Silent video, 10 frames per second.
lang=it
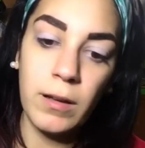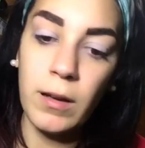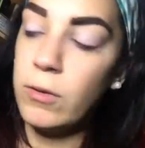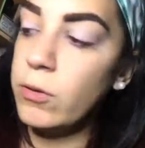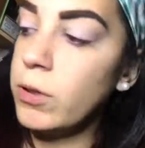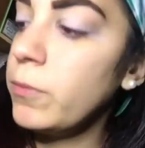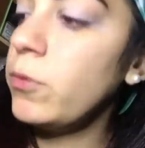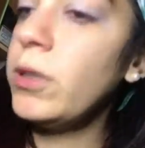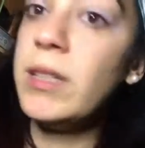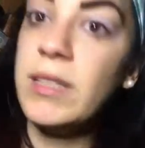allora
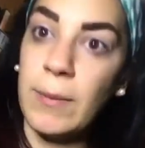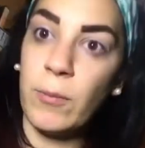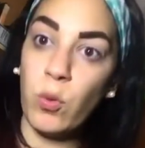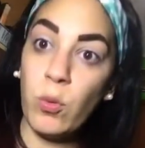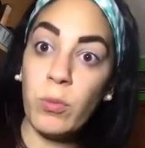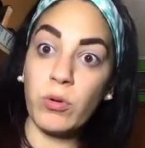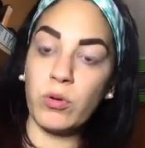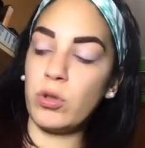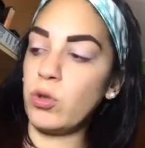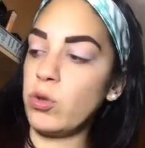utilizziamo un
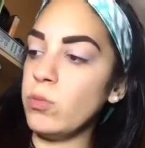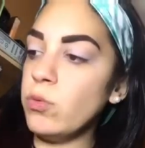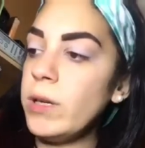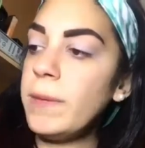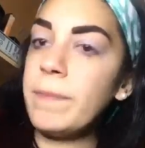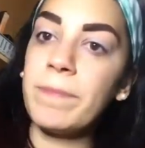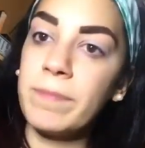prodotto in comune